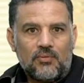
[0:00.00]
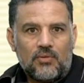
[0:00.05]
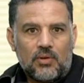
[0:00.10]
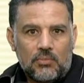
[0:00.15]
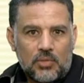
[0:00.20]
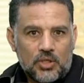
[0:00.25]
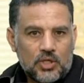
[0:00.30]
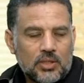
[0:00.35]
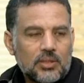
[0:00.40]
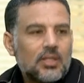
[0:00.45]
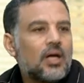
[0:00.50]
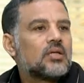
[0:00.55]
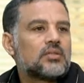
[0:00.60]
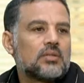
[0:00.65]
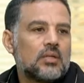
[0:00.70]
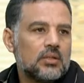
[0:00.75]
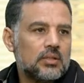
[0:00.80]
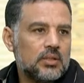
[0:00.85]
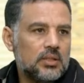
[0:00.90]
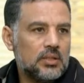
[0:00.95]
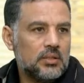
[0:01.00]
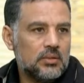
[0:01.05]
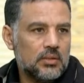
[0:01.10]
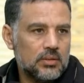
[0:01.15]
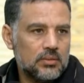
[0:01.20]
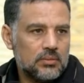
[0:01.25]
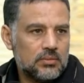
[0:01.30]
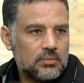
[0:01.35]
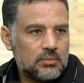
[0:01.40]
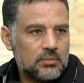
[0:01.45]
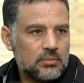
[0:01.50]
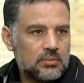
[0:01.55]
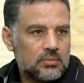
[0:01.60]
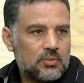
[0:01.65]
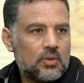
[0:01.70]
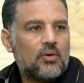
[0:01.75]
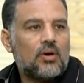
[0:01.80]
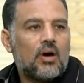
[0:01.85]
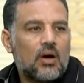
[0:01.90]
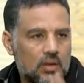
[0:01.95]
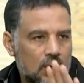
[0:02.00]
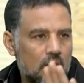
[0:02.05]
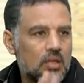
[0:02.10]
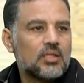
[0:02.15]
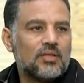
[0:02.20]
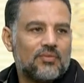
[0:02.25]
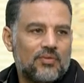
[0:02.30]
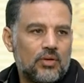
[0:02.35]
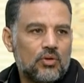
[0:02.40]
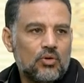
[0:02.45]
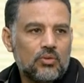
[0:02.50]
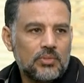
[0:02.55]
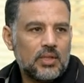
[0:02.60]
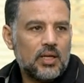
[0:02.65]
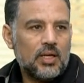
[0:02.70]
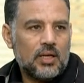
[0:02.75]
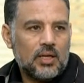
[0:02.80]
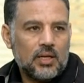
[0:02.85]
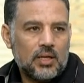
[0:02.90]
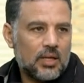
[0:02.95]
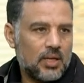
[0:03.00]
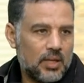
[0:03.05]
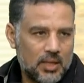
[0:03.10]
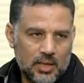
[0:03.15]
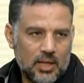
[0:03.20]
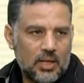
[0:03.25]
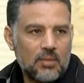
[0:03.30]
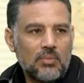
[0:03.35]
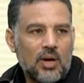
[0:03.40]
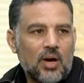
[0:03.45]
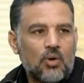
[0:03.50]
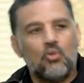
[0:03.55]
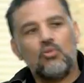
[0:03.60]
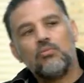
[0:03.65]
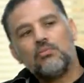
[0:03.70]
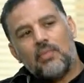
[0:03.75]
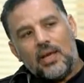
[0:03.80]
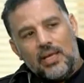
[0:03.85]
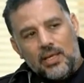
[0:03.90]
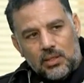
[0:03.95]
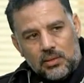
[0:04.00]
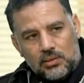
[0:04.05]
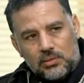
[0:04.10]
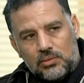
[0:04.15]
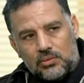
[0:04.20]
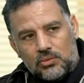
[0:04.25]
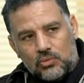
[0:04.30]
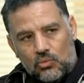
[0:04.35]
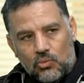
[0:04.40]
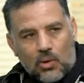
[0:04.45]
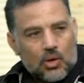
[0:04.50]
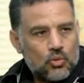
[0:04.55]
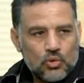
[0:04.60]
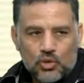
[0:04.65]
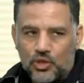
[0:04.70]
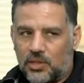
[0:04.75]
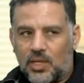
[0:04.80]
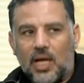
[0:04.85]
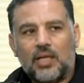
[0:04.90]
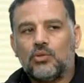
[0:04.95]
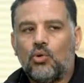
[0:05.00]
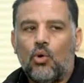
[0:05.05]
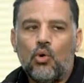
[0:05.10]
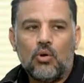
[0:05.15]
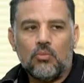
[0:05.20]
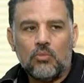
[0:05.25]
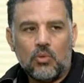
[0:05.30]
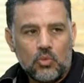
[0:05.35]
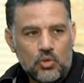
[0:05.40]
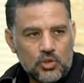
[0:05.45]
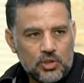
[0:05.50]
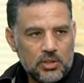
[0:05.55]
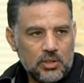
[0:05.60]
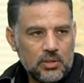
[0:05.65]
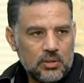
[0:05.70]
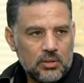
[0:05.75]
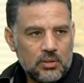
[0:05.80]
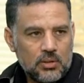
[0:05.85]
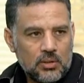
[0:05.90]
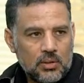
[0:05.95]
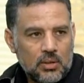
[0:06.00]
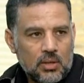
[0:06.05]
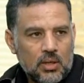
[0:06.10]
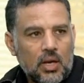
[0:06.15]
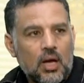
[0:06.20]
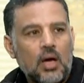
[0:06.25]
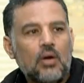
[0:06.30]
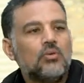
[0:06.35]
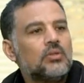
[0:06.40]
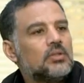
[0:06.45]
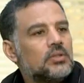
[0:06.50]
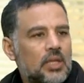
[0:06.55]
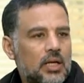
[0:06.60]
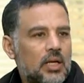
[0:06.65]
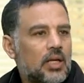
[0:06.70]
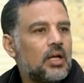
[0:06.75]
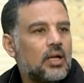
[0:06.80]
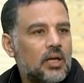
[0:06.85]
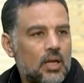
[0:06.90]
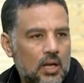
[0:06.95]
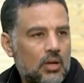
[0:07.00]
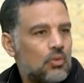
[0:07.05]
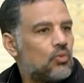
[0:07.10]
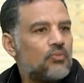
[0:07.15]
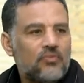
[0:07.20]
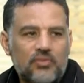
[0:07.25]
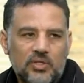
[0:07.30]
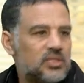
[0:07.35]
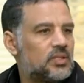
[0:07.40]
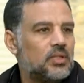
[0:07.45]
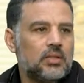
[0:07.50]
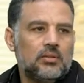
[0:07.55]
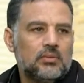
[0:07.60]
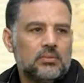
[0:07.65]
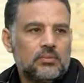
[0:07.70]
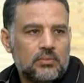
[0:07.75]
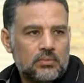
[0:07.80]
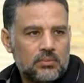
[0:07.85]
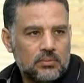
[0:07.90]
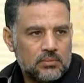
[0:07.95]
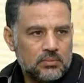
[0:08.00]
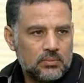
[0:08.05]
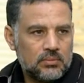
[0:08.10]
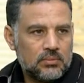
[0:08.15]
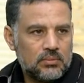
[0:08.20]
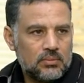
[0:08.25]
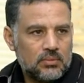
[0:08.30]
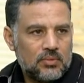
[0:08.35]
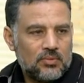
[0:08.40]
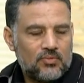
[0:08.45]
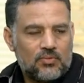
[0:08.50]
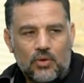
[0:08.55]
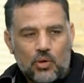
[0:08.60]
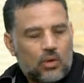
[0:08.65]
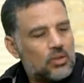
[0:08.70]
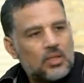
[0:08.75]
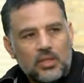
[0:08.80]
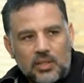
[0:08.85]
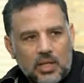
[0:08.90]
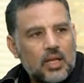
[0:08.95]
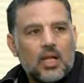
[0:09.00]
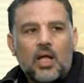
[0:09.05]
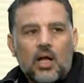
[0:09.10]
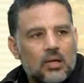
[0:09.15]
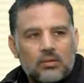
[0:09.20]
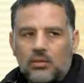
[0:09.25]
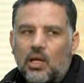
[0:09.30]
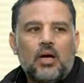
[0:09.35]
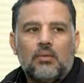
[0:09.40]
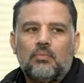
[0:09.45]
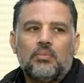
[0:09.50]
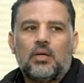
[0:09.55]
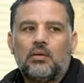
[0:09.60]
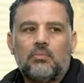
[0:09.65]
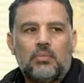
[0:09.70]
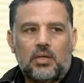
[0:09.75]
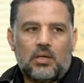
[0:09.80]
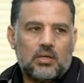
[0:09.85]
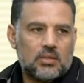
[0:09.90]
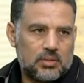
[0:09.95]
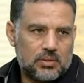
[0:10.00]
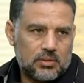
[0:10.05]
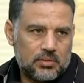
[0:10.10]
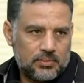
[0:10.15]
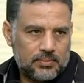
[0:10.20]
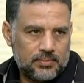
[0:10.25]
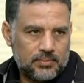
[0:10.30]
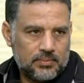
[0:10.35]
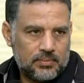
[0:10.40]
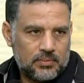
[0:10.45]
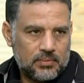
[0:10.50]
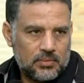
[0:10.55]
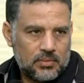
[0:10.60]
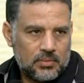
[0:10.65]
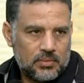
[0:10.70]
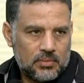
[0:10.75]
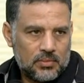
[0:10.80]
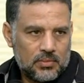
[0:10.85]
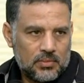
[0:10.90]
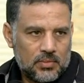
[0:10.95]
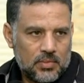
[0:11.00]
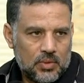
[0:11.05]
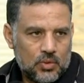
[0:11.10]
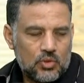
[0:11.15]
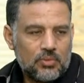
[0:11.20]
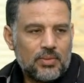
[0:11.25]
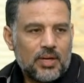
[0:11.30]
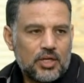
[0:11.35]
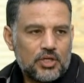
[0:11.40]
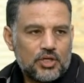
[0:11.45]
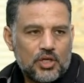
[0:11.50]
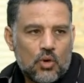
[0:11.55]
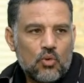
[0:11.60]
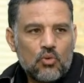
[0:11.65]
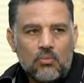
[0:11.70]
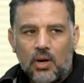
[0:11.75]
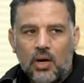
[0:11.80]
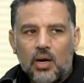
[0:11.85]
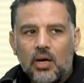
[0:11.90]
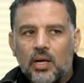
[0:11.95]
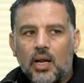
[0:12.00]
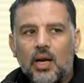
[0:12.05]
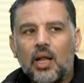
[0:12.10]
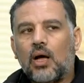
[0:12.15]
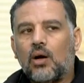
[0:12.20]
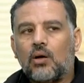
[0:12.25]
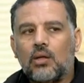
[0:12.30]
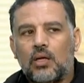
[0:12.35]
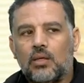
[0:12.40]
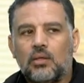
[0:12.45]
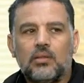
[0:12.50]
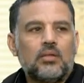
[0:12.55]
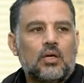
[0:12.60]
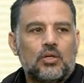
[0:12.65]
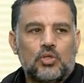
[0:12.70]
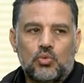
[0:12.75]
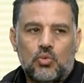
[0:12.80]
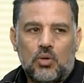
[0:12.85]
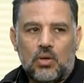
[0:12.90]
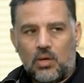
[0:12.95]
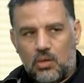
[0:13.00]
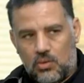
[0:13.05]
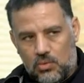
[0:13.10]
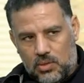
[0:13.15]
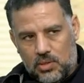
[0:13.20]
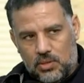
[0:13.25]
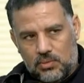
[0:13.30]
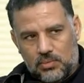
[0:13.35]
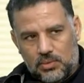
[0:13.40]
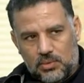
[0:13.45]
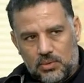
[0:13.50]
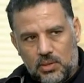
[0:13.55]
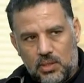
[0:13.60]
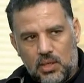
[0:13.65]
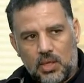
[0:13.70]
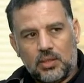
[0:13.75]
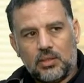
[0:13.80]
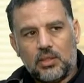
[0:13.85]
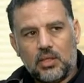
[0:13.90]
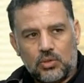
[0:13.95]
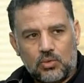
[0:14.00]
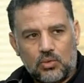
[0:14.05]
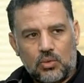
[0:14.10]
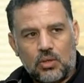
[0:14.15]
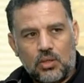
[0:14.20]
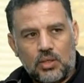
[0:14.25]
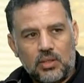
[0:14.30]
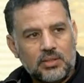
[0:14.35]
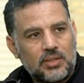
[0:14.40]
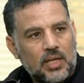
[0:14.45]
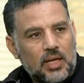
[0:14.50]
فالمشهد ده اثرني جدا فقررت في اليوم ده يا اما اكون ميت وما اكونش تحت حكم مرسي او ان انا اكون في السجن فرحت ان انا اقتحم بقى القصر ما كانتش اول مره ان انا اهد اسوار او الكلام ده انا هد آه، اسوار بس ايه